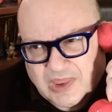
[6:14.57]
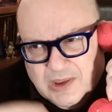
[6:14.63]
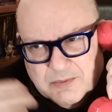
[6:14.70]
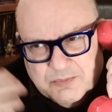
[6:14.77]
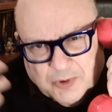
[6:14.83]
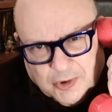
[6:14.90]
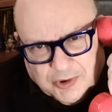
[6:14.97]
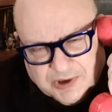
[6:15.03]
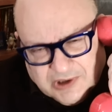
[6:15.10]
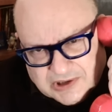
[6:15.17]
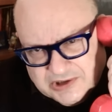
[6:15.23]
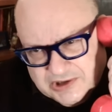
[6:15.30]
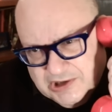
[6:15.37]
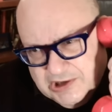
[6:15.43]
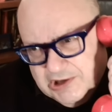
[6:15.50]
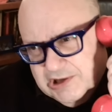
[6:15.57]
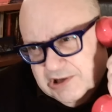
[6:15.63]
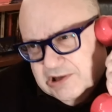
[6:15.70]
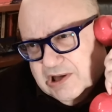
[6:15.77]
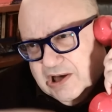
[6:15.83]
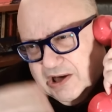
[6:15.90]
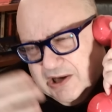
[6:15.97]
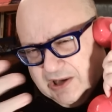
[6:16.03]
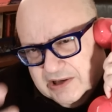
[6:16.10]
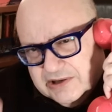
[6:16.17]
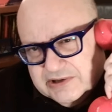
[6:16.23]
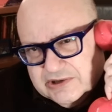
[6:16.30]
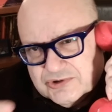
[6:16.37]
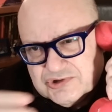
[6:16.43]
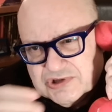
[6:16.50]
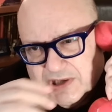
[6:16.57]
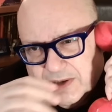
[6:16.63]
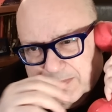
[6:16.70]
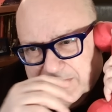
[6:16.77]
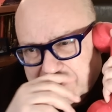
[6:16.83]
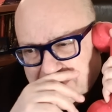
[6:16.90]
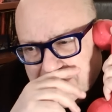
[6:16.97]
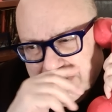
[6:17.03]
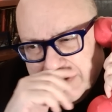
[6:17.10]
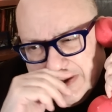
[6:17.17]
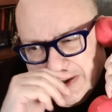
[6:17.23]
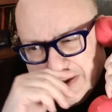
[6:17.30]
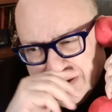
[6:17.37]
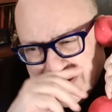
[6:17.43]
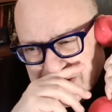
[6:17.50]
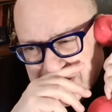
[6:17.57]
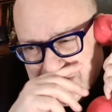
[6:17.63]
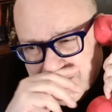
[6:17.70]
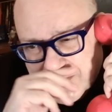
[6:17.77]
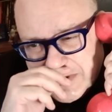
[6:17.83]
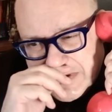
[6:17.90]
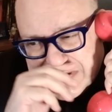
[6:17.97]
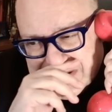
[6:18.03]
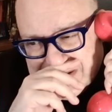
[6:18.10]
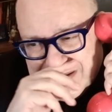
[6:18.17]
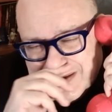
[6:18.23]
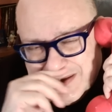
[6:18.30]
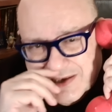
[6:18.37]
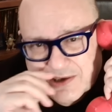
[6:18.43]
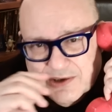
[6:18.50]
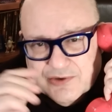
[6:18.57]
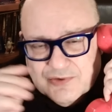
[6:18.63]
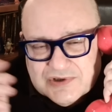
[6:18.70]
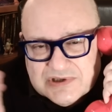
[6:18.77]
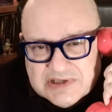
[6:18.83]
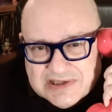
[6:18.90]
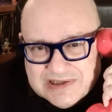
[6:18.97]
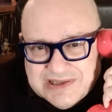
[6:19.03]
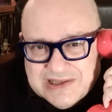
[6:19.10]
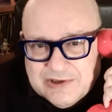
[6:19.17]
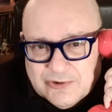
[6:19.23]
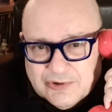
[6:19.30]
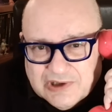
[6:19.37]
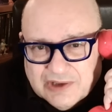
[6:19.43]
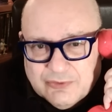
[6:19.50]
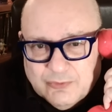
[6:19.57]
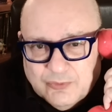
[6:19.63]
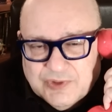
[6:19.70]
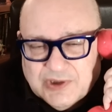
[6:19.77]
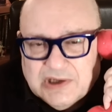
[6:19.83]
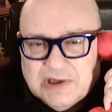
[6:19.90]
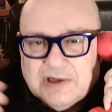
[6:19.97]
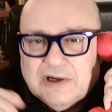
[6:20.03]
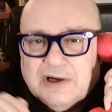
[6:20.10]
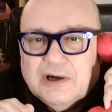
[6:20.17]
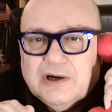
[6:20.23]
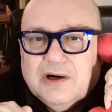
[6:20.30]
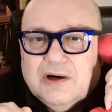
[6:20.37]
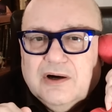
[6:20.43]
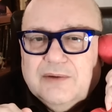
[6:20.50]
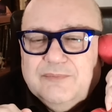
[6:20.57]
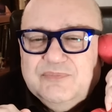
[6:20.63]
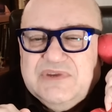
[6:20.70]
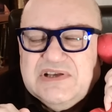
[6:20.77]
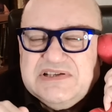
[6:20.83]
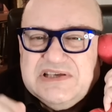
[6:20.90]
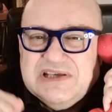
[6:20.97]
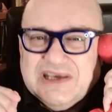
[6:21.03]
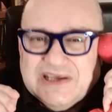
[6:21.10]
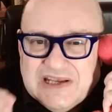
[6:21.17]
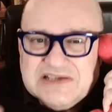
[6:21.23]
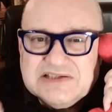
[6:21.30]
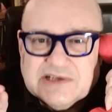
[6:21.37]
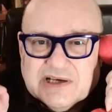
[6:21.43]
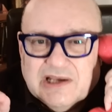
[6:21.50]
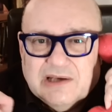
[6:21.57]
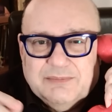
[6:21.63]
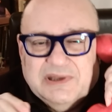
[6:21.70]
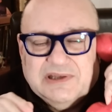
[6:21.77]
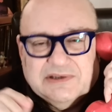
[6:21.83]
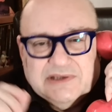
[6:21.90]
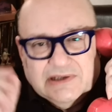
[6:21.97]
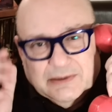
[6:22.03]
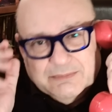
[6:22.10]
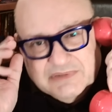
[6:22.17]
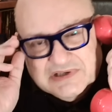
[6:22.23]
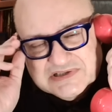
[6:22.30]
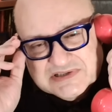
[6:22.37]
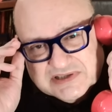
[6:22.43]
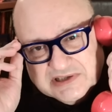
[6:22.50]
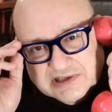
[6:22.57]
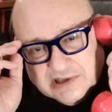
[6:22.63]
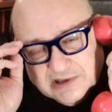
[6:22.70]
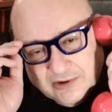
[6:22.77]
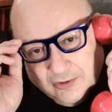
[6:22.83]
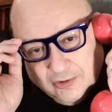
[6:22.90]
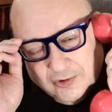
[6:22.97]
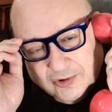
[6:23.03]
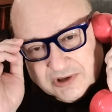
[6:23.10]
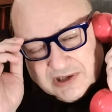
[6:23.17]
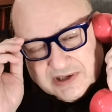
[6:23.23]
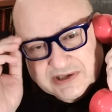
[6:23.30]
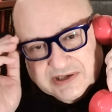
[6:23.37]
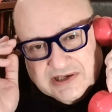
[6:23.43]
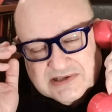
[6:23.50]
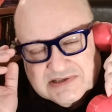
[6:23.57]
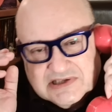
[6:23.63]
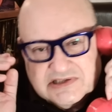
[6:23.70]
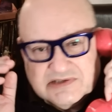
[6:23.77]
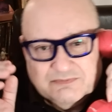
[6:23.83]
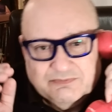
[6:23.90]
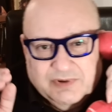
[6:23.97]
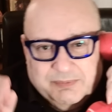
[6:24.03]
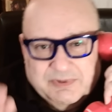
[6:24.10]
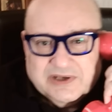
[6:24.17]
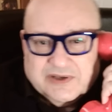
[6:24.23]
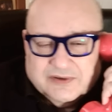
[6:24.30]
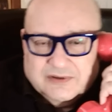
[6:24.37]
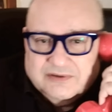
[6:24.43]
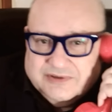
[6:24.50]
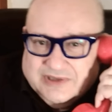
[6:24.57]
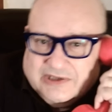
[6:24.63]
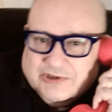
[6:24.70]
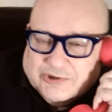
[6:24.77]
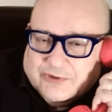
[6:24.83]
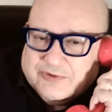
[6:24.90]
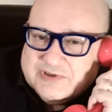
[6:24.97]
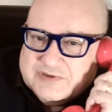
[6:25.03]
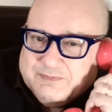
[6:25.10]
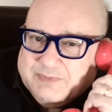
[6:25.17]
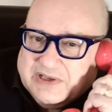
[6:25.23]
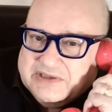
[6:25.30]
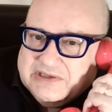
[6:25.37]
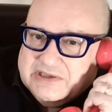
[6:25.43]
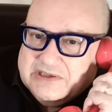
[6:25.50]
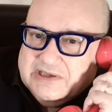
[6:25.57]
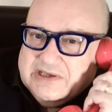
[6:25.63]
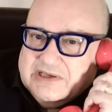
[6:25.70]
porque aquí la gente, no sé qué, pero yo es que, yo es que tengo la duda de si queréis realmente la amnistía o lo que queréis es vivir dentro de España